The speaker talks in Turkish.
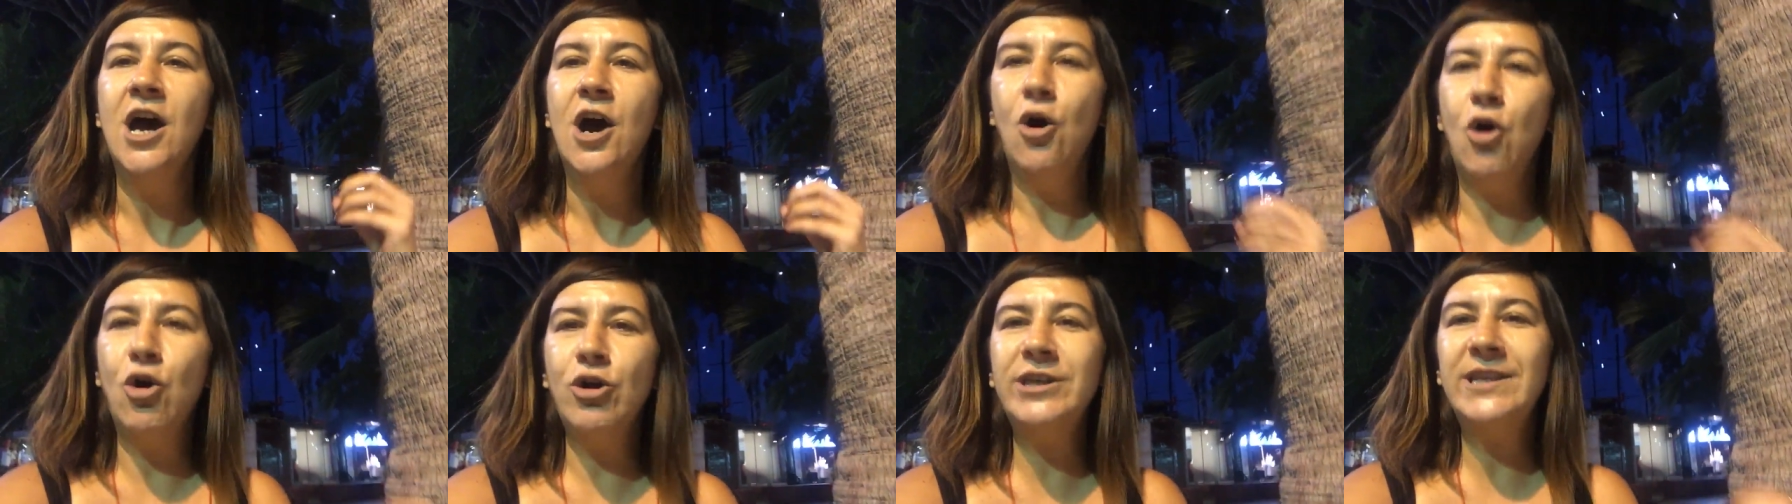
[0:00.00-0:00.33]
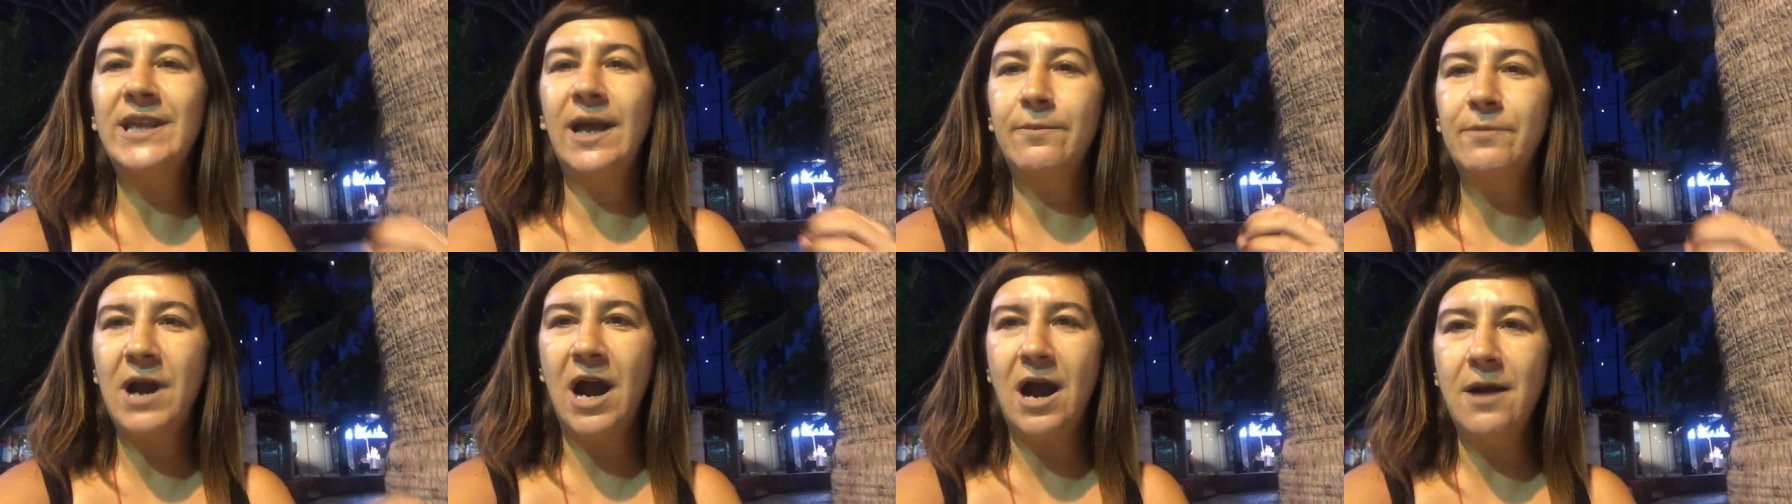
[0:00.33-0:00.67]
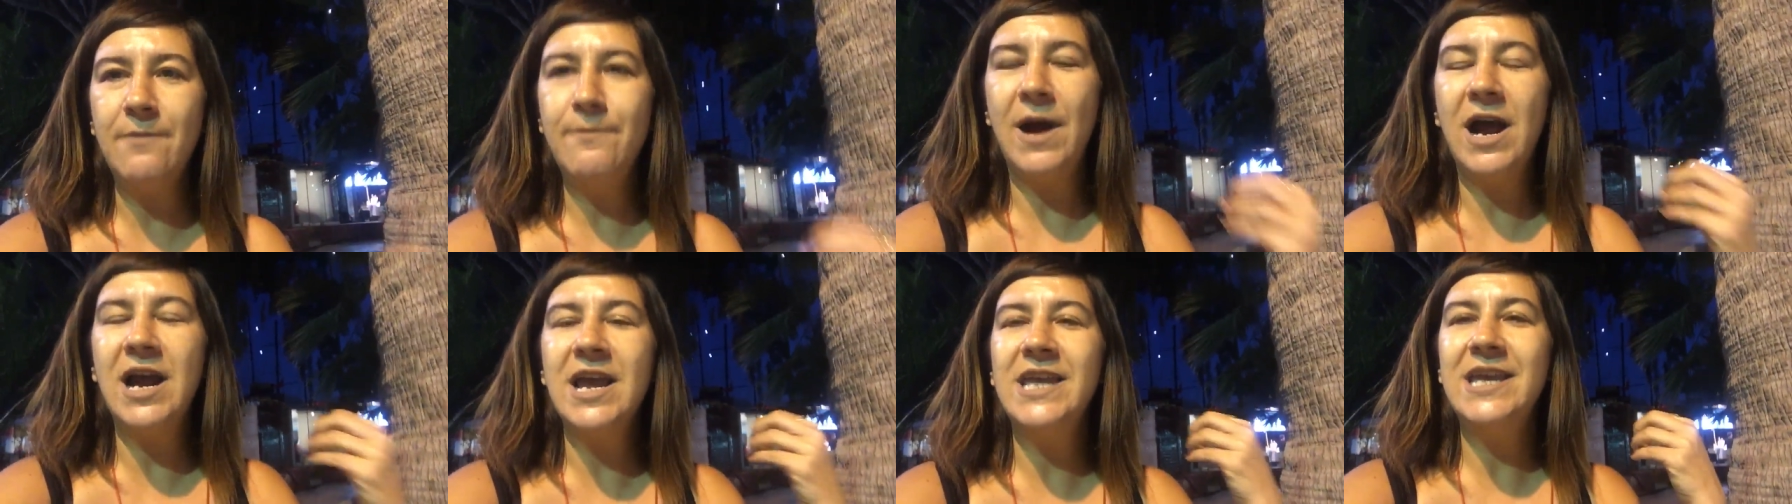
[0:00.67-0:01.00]
o kitap
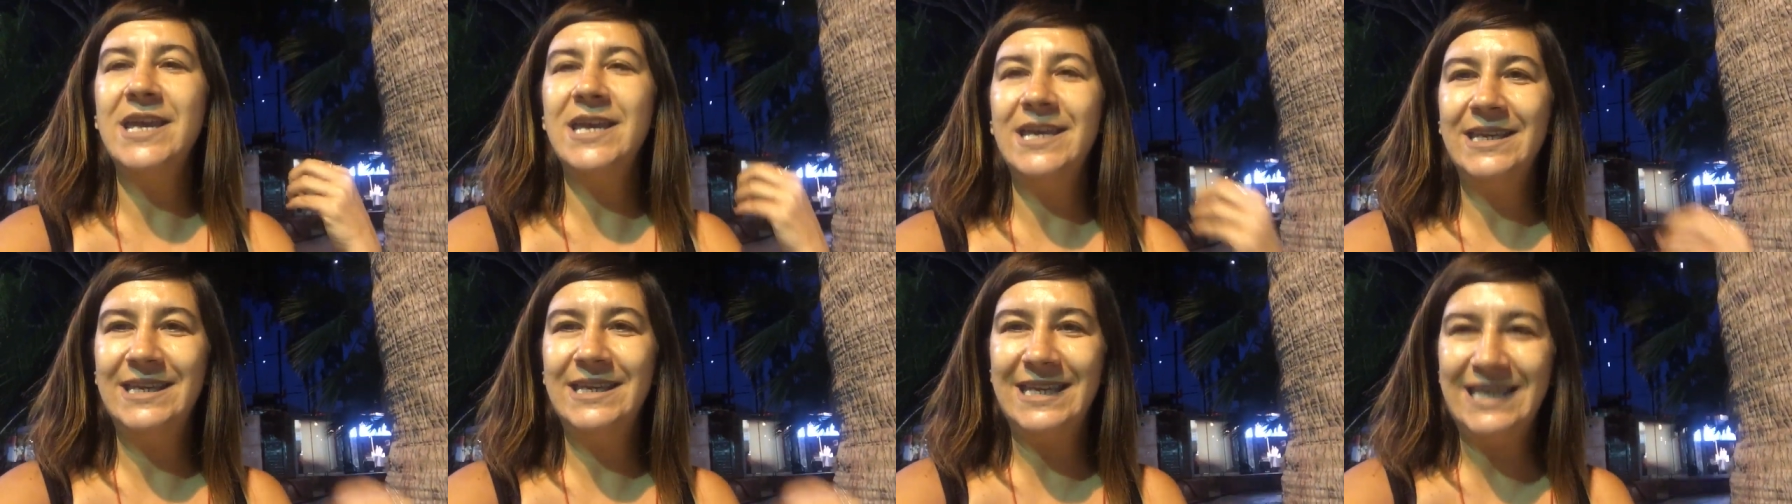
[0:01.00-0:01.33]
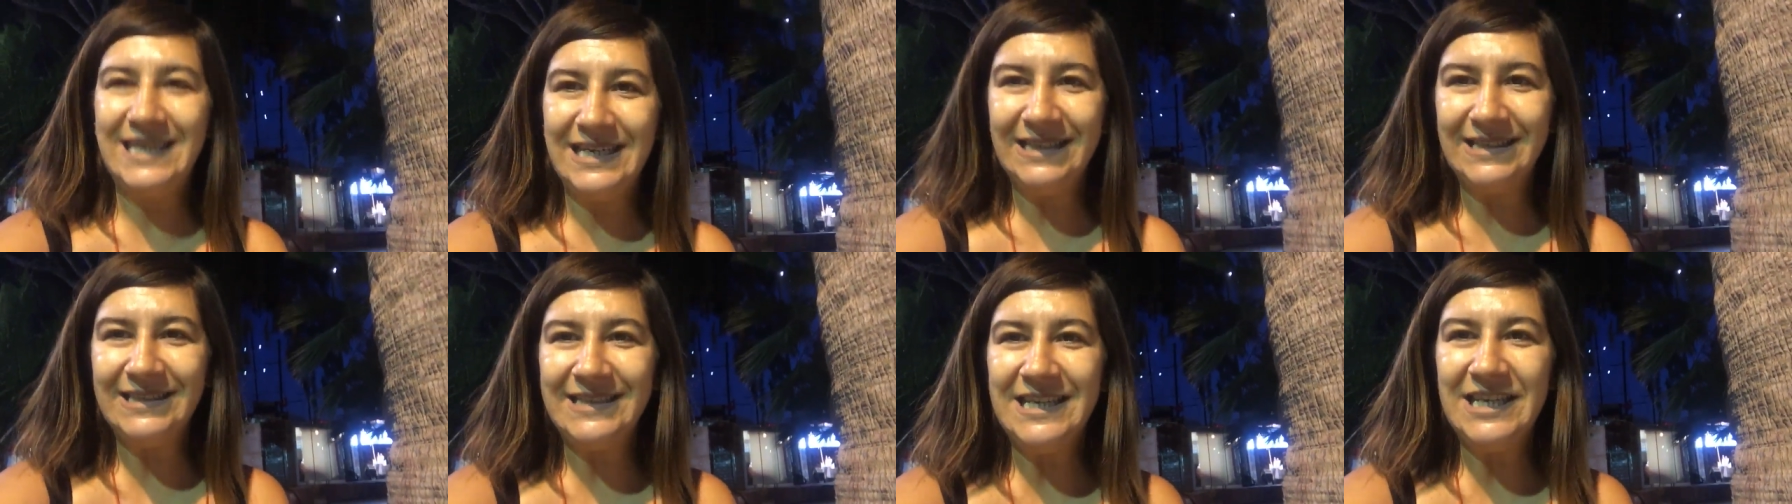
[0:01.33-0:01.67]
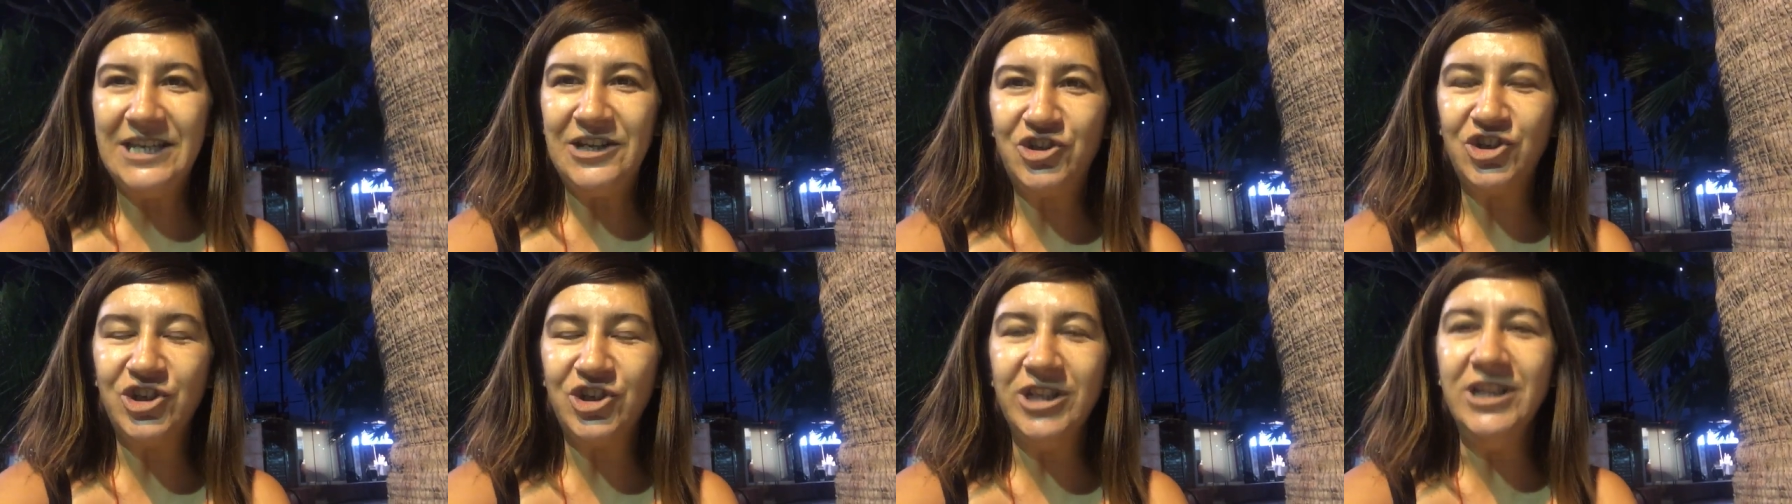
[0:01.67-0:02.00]
kampanyaya girdiği
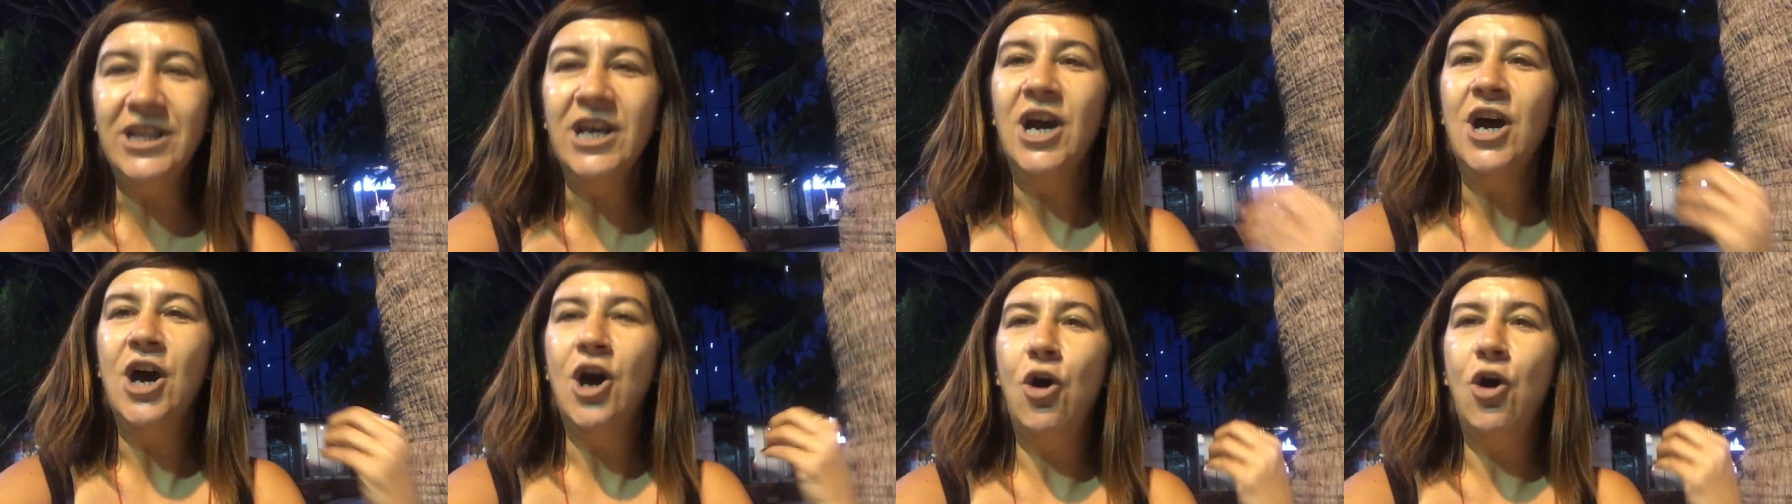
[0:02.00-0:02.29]
için